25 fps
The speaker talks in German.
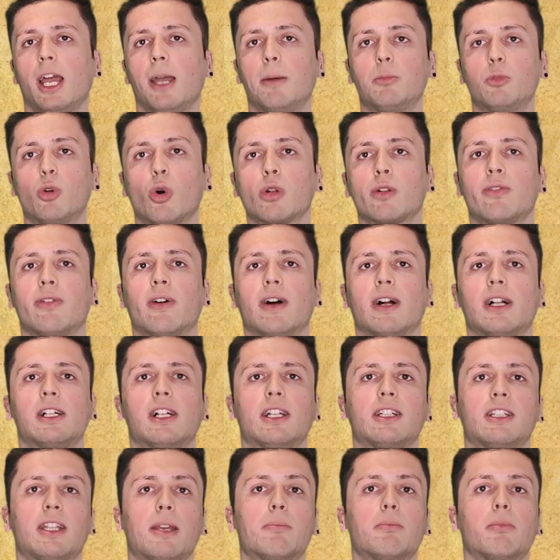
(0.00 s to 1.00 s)
im
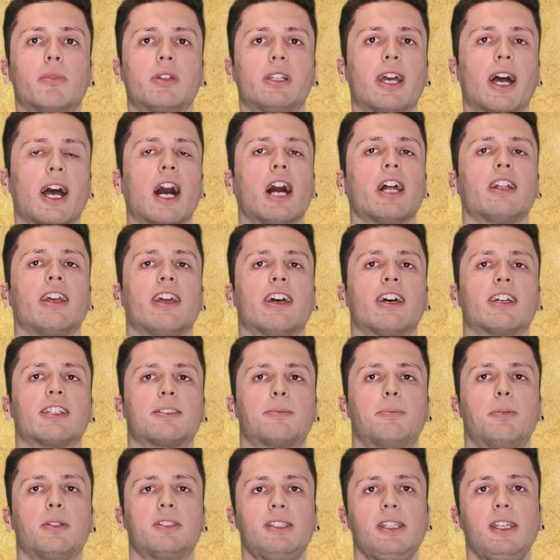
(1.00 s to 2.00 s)
Notfall dem gerade
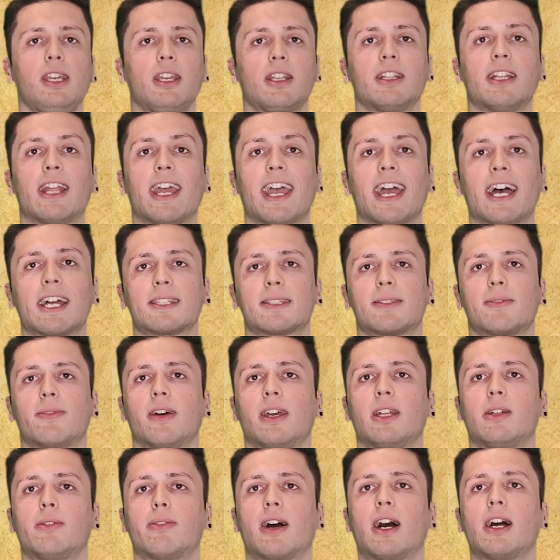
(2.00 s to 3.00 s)
erst besiegten
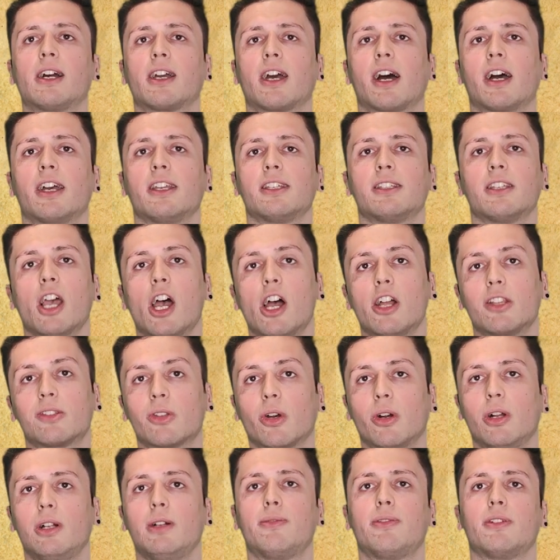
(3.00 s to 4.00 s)
Erzfeind Frankreich
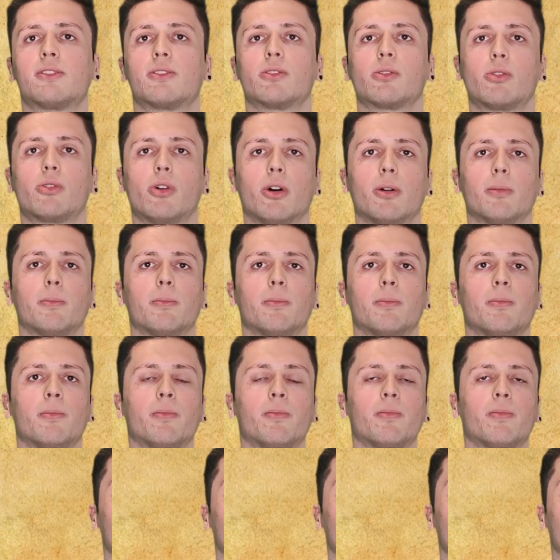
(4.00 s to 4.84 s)
zur Hilfe zu kommen.